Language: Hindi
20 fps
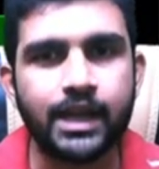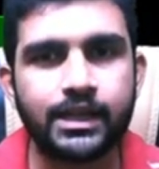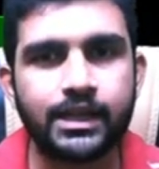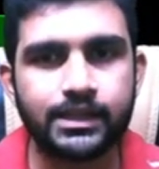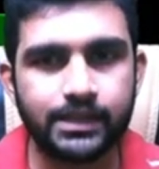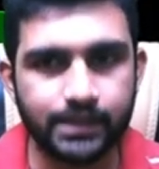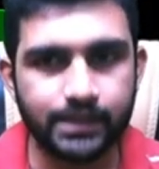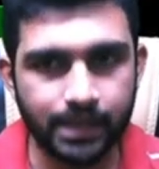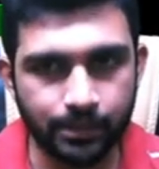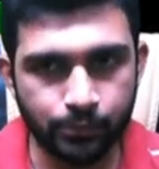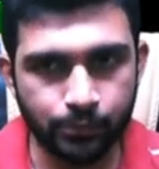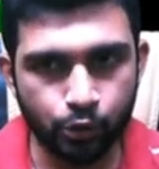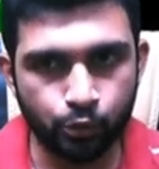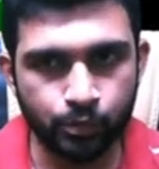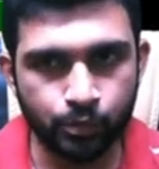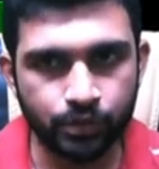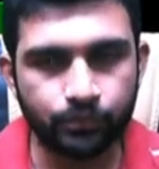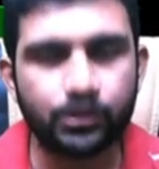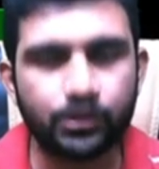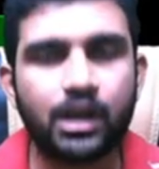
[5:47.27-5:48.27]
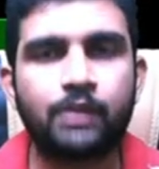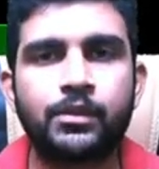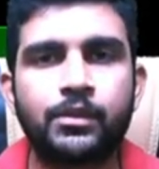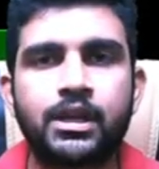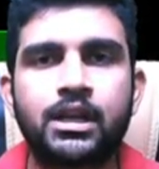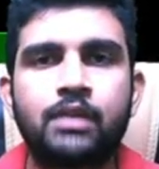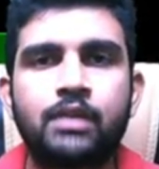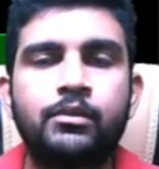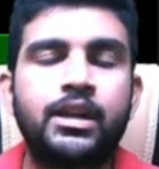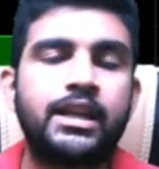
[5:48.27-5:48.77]
जिसकी अभी उम्मीद फिलहाल में
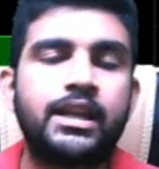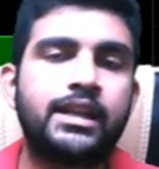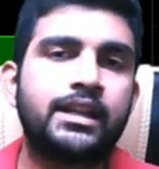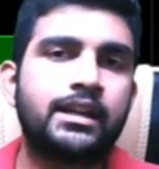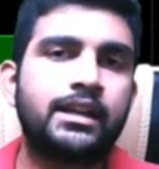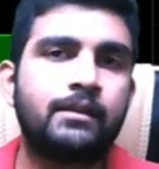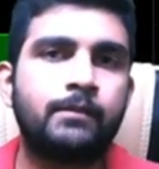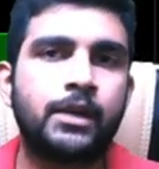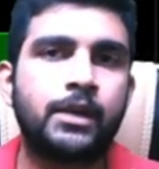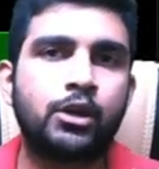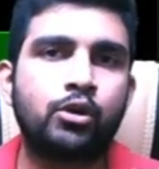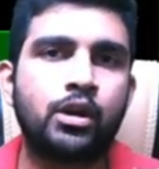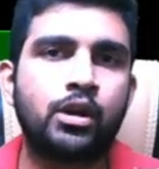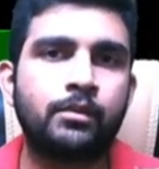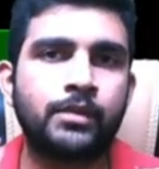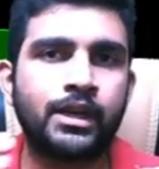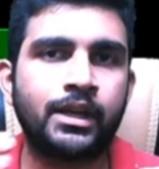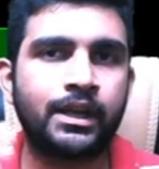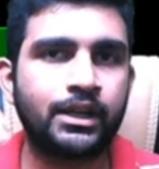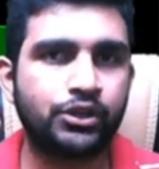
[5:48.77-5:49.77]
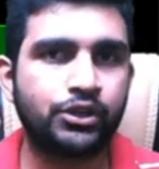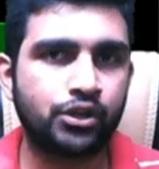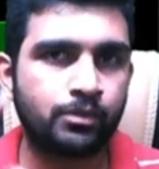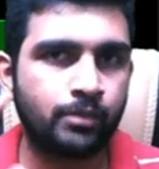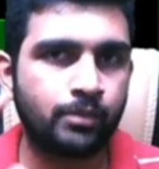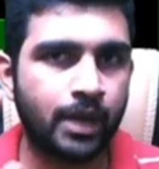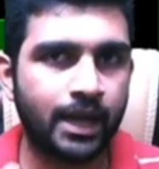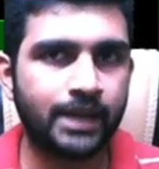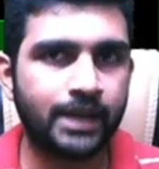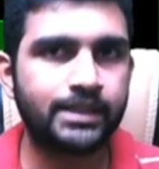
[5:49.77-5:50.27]
कम है लेकिन अगर बिटकॉइन अपना करेक्शन
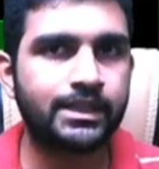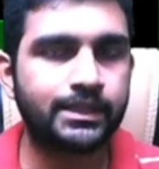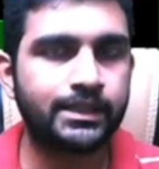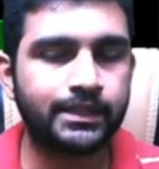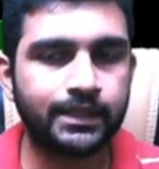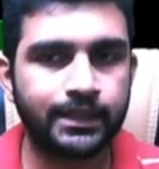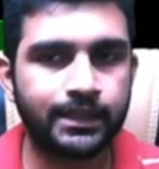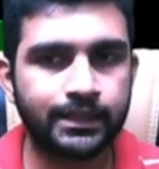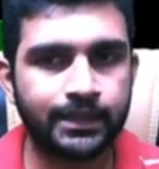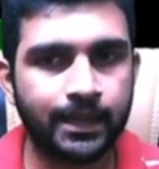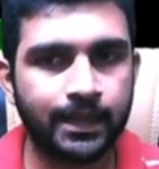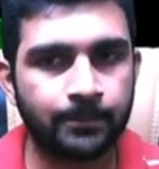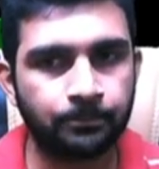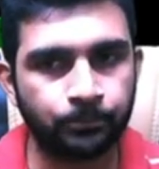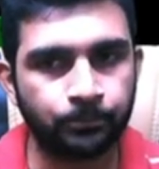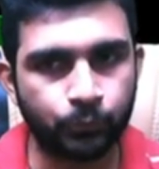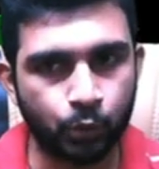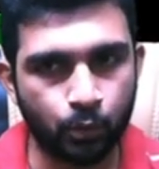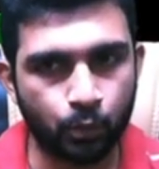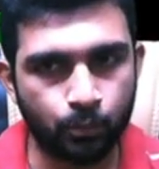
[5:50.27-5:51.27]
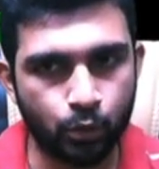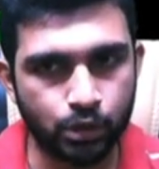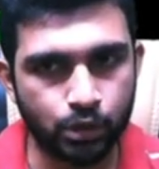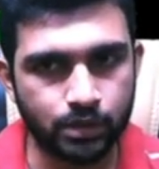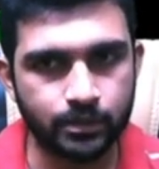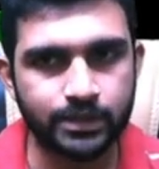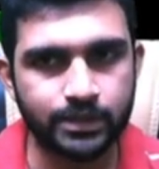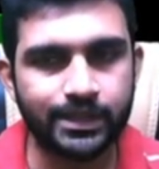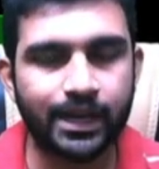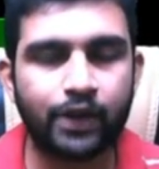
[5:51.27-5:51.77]
12000 तक लेता है तो पॉसिबल
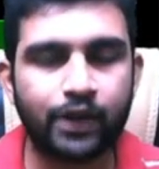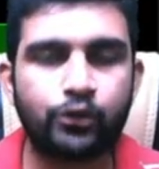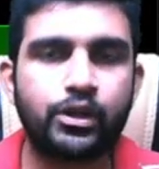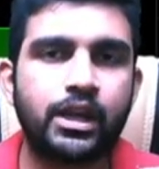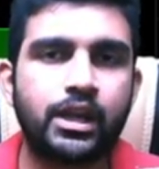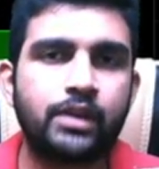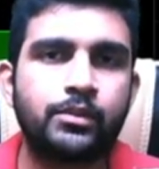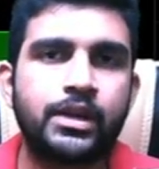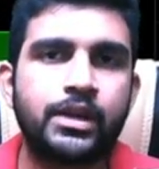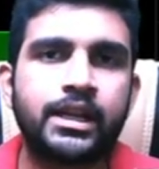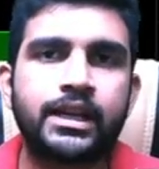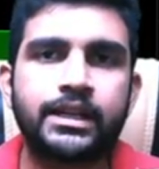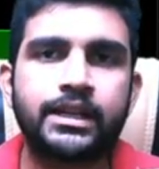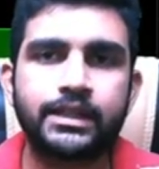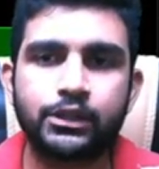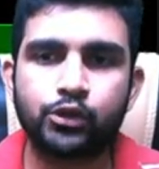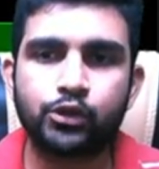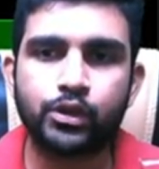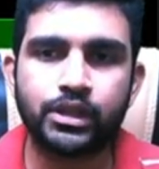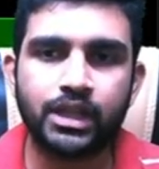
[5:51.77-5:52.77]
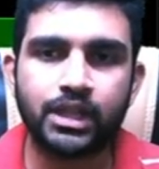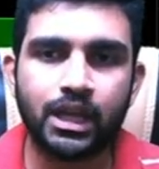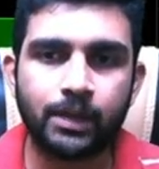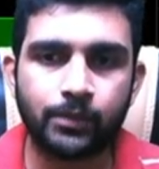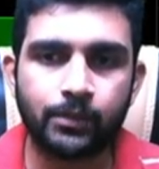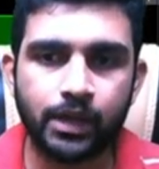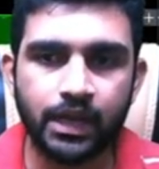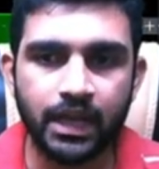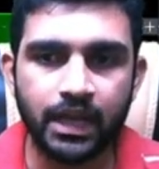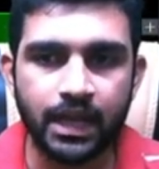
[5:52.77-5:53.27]
सिनारी यही बनेगा कि जो इथेरियम है
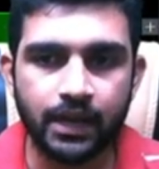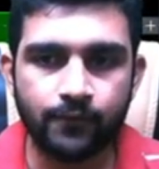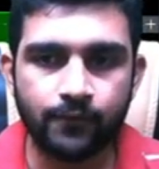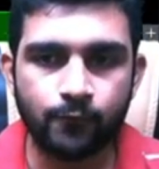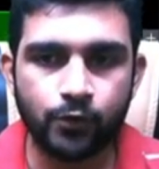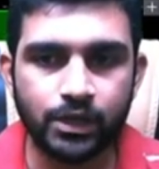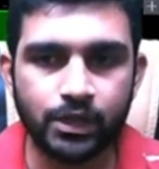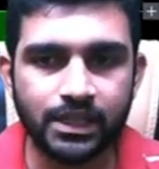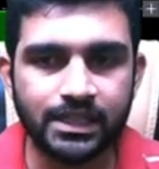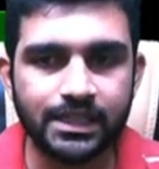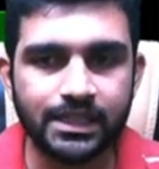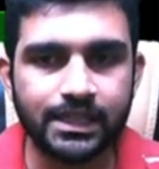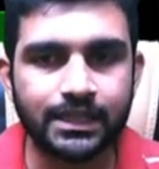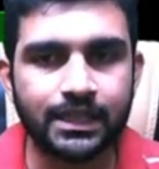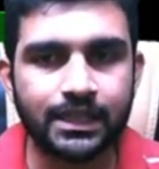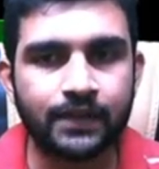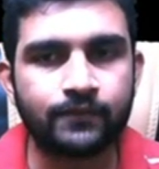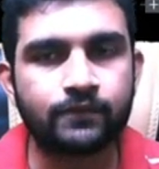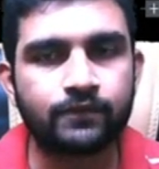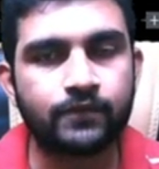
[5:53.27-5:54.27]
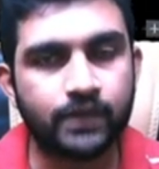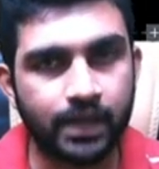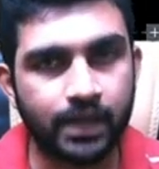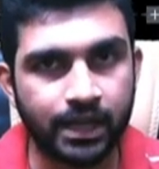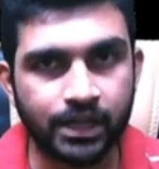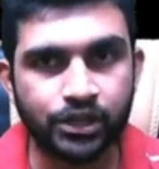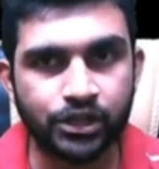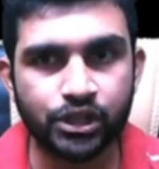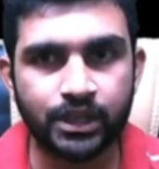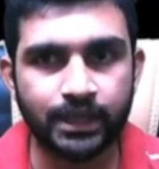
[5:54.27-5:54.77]
वो नीचे की तरफ
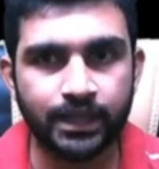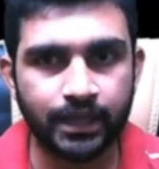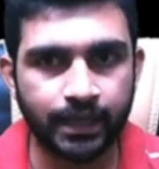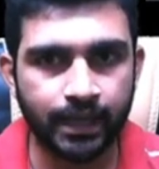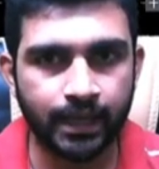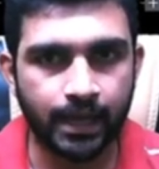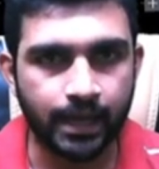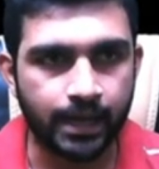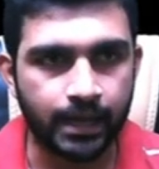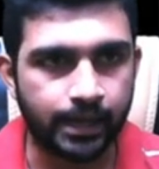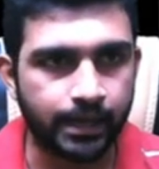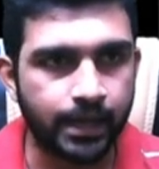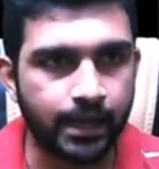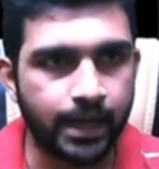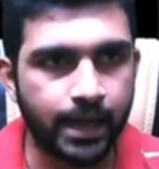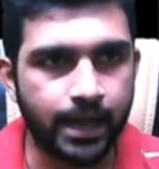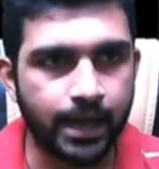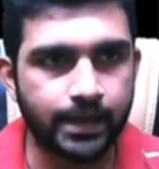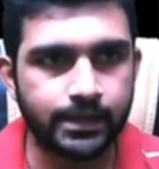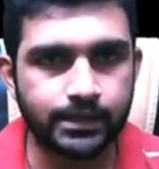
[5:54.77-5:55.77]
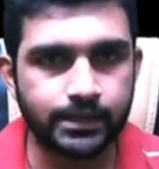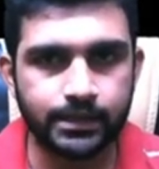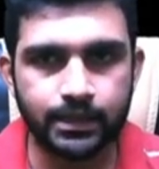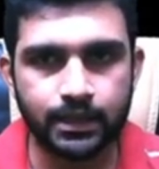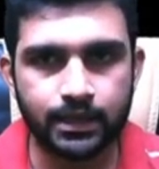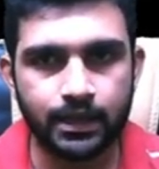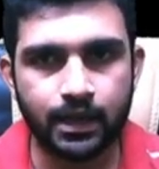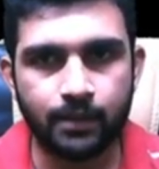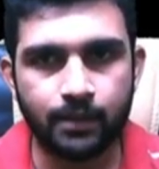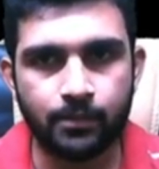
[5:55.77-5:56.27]
करेक्शन लेने आए एंड स्टिल
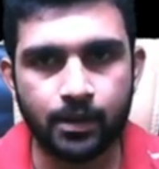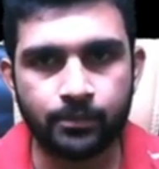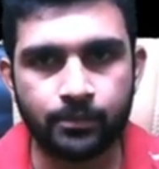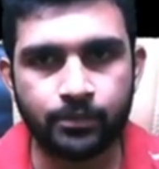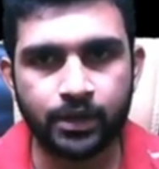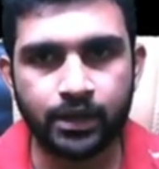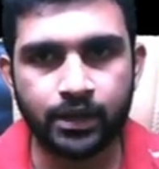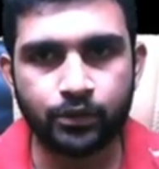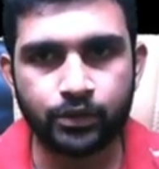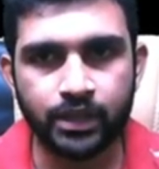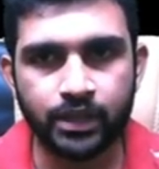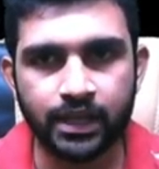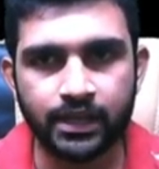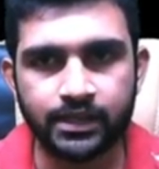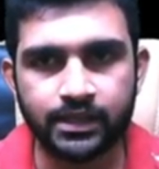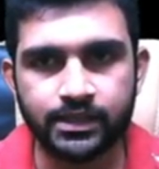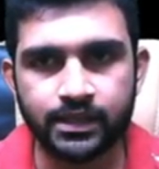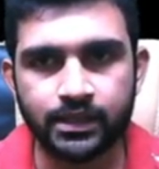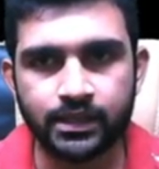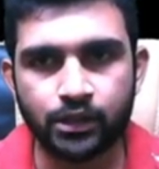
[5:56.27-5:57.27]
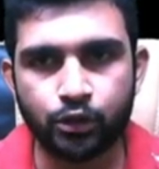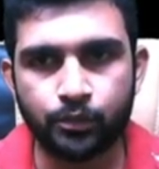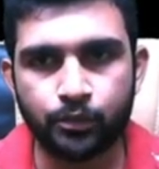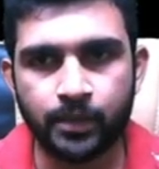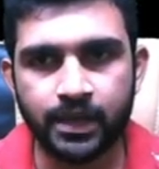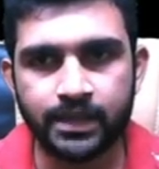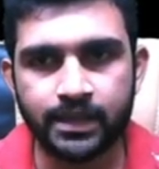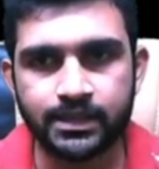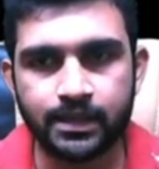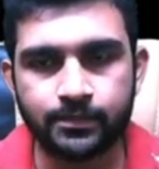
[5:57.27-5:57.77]
अगर आप अप ट्रेंड को देखना चाहते हैं तो मेरे
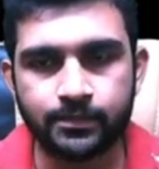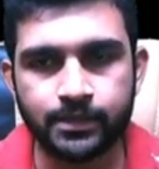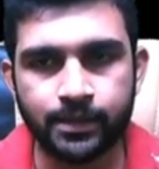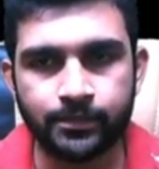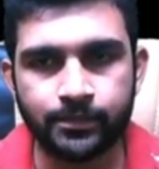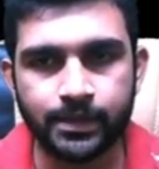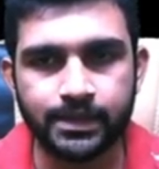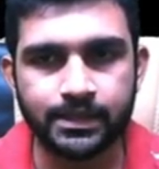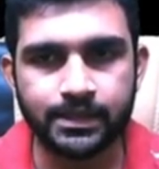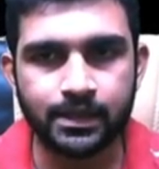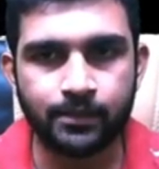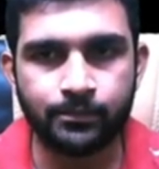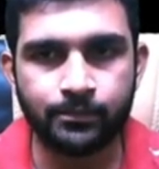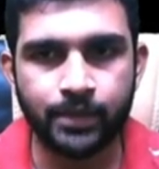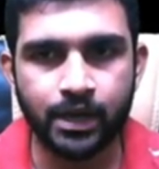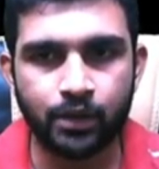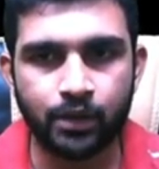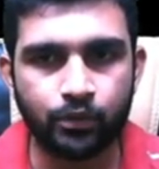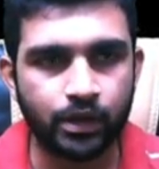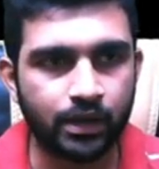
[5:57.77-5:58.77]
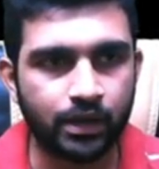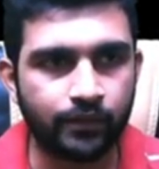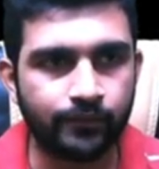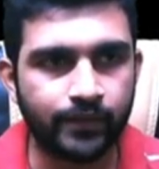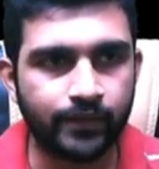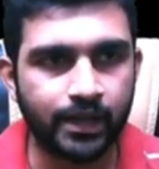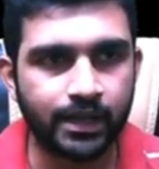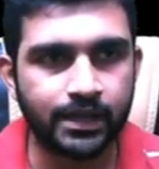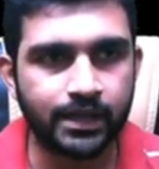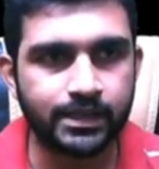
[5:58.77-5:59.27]
हिसाब से आप इसका ब्रेक होने का वेट
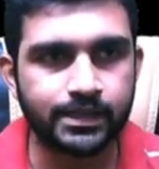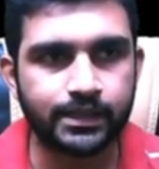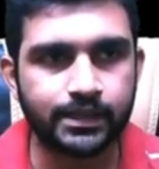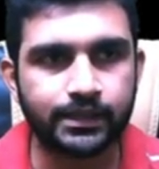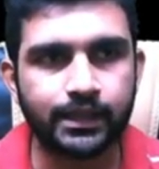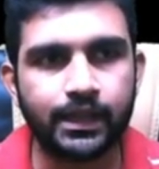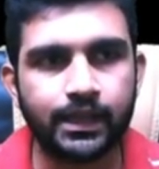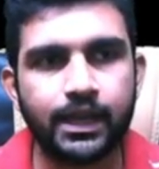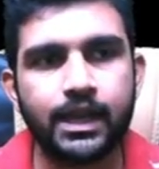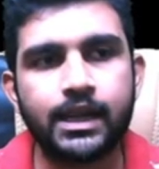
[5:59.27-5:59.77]
कर सकते हैं